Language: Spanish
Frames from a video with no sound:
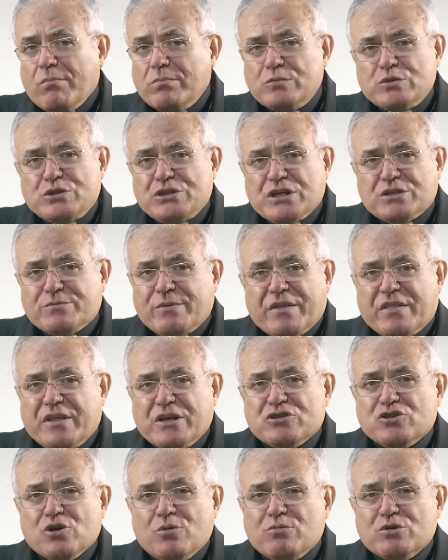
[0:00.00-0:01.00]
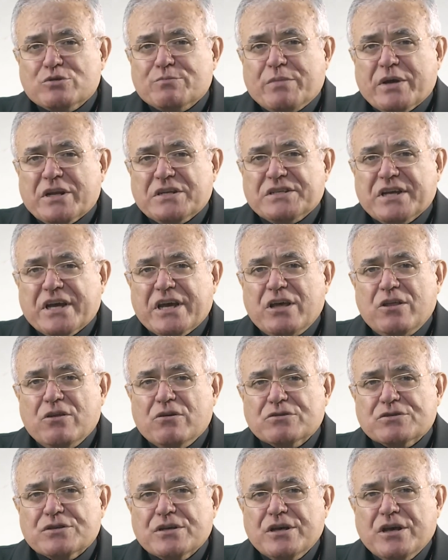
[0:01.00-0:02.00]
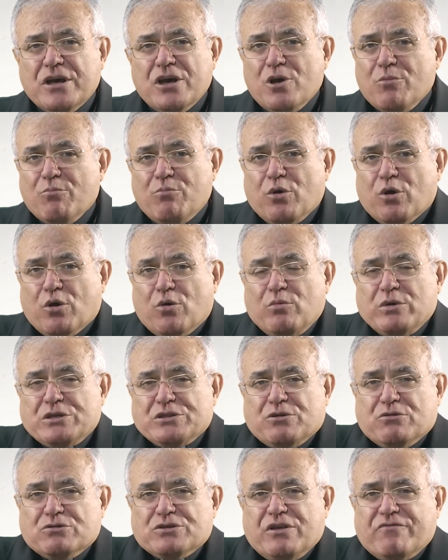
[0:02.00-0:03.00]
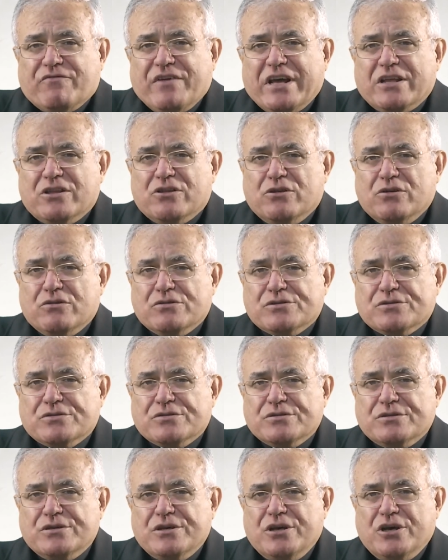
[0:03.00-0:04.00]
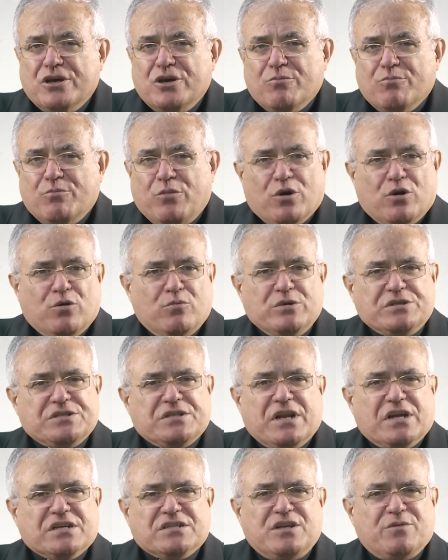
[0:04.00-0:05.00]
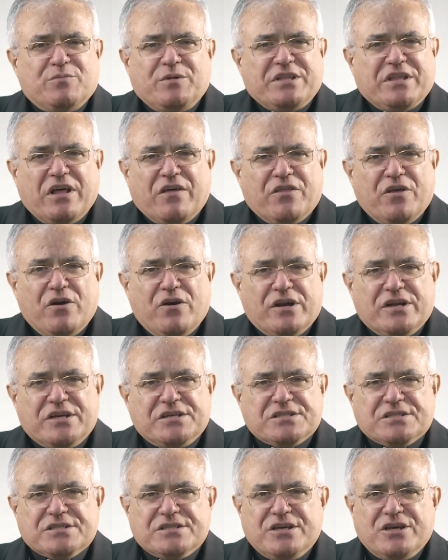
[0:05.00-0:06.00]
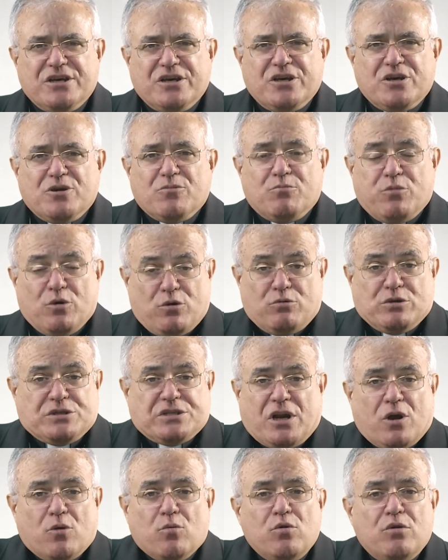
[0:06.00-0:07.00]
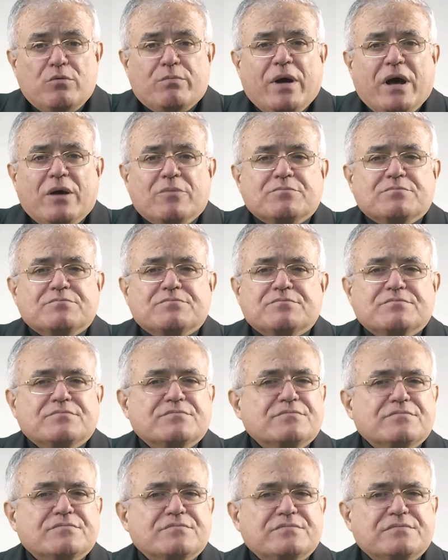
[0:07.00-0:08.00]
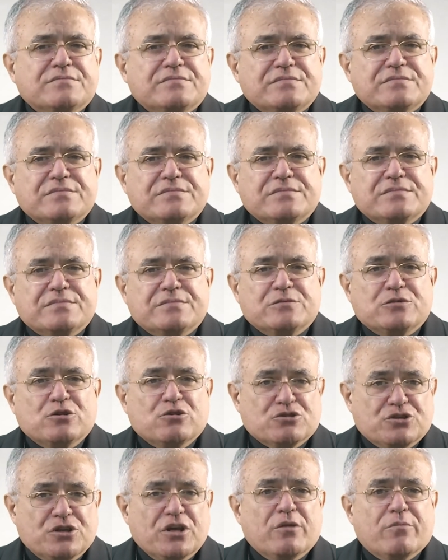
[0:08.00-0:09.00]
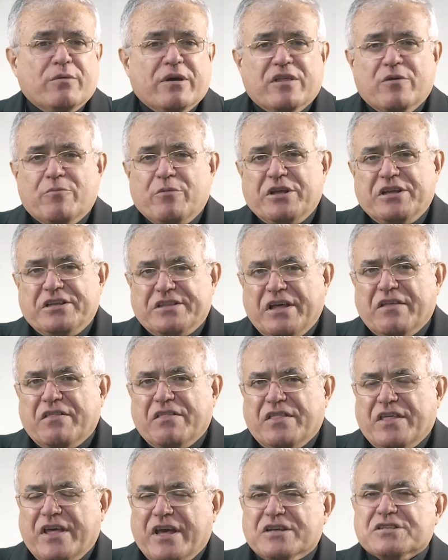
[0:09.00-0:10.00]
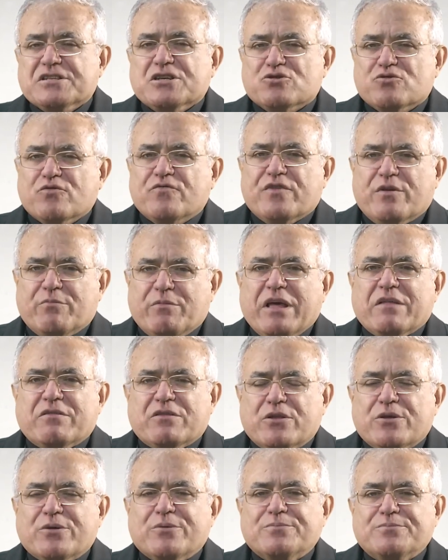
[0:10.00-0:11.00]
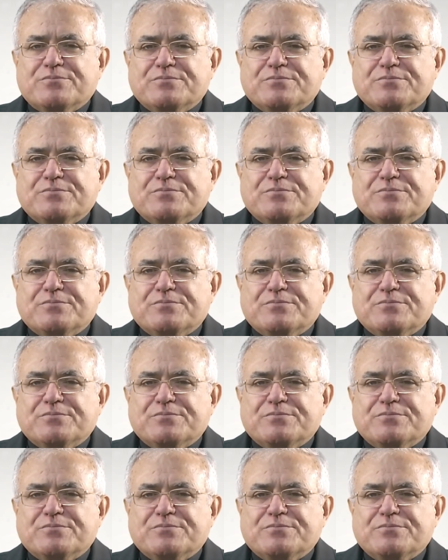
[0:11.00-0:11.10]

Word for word: Muchas veces somos perseguidos por nuestros defectos, por nuestras limitaciones, por nuestra culpa. Nos sirva de penitencia ese sufrimiento.